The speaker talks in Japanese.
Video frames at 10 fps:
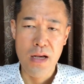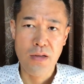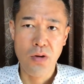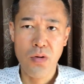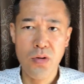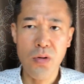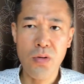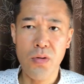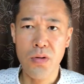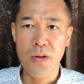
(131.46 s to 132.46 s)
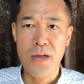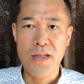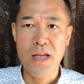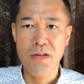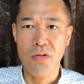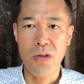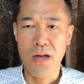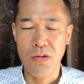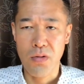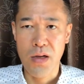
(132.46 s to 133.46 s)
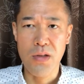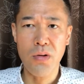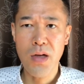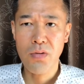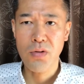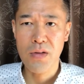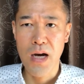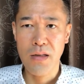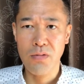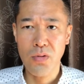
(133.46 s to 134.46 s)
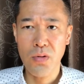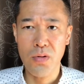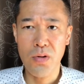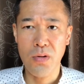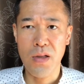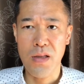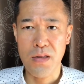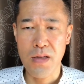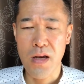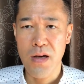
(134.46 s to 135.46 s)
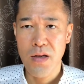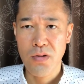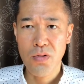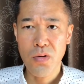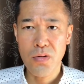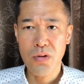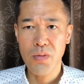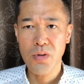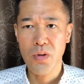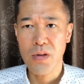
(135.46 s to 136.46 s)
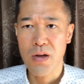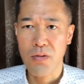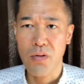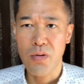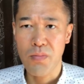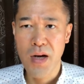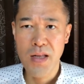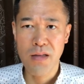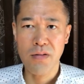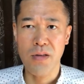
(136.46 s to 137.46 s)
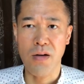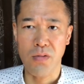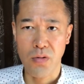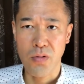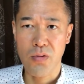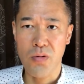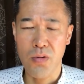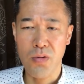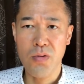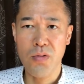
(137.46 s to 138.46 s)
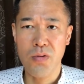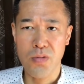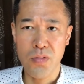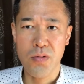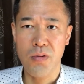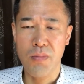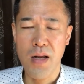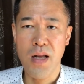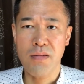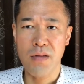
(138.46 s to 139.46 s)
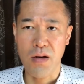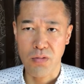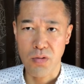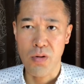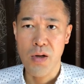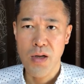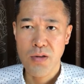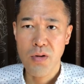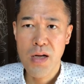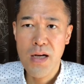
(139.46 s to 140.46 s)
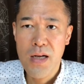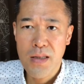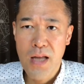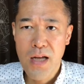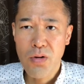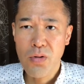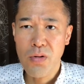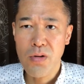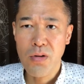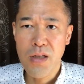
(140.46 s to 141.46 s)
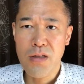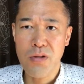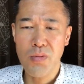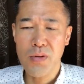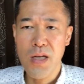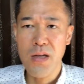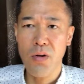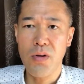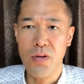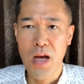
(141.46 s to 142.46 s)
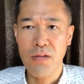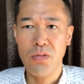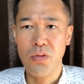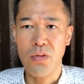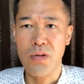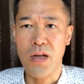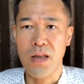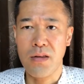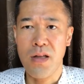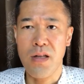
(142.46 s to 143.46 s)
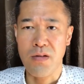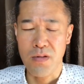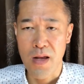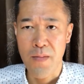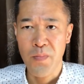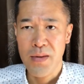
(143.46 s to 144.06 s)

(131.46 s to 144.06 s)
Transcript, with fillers: その人をこう誘ったりとかいろんなことがあることによってですね、すごく自分にとってはこうマイナスになること、こうゆくゆくこうマイナスになること、それがないことによって自分でいろいろやることになってですね、